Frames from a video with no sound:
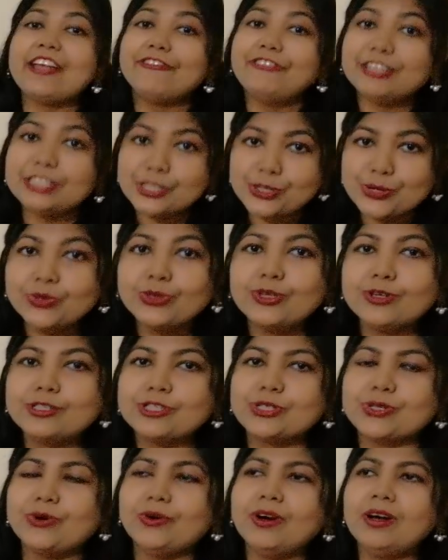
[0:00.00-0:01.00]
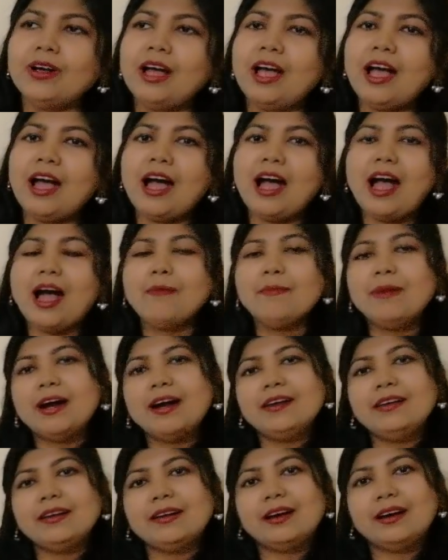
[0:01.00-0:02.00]
কাইফের সৌন্দর্য
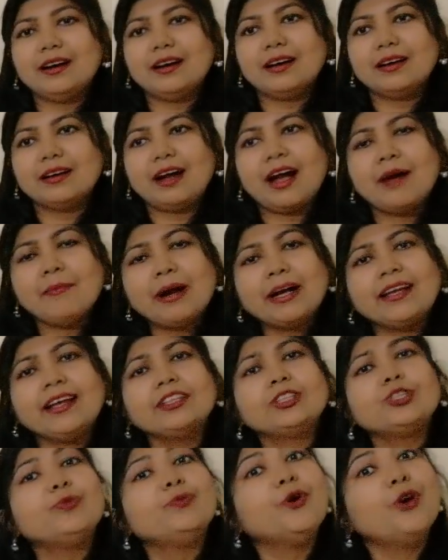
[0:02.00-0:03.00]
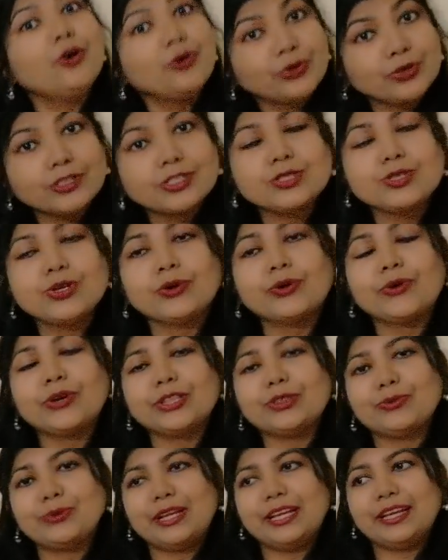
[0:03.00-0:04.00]
আমার আমাকে একটু মোহগ্রস্ত
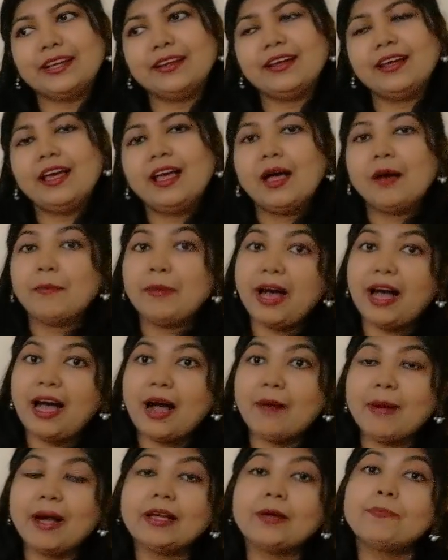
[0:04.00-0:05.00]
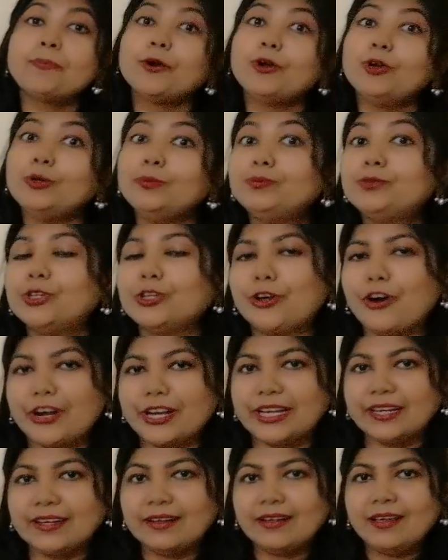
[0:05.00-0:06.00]
করে তোলে বা আমাকে প্রলুব্ধ
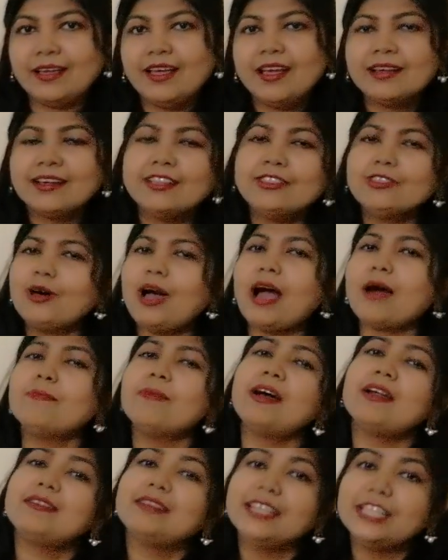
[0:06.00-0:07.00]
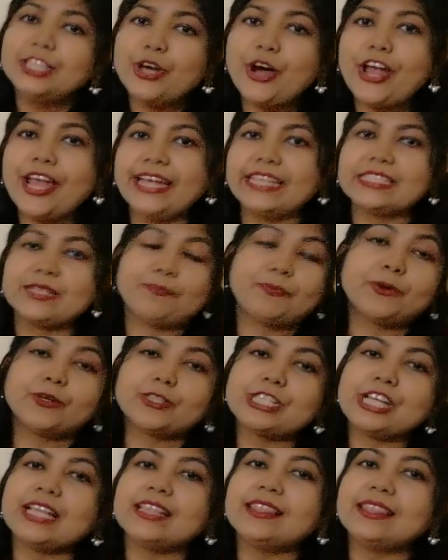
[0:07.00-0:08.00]
করে কিন্তু আমার হৃদয়ে যে
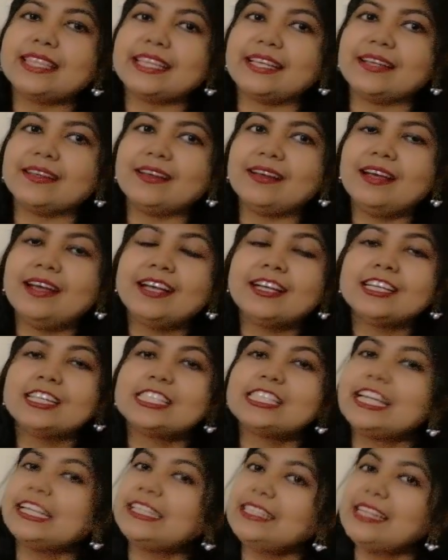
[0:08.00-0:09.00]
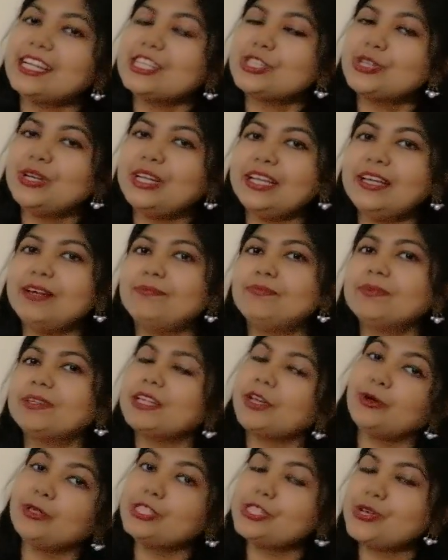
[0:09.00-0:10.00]
প্রশান্তি সেটি আসলে
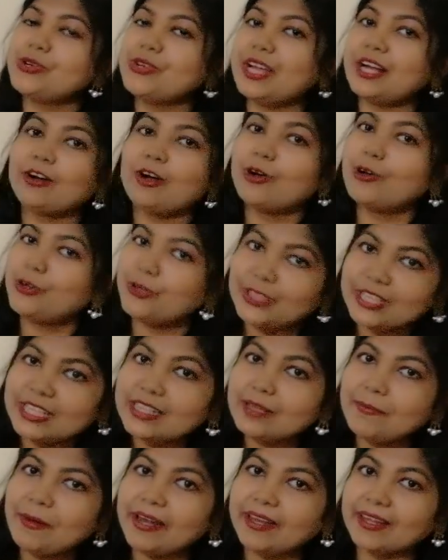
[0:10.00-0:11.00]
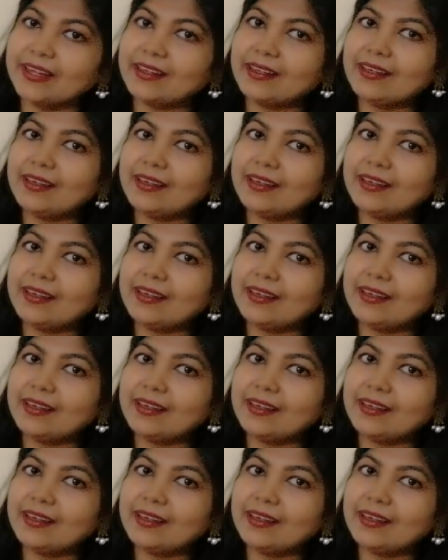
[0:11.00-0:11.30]
কি ঐশ্বরিয়া কখনো দিতে পারে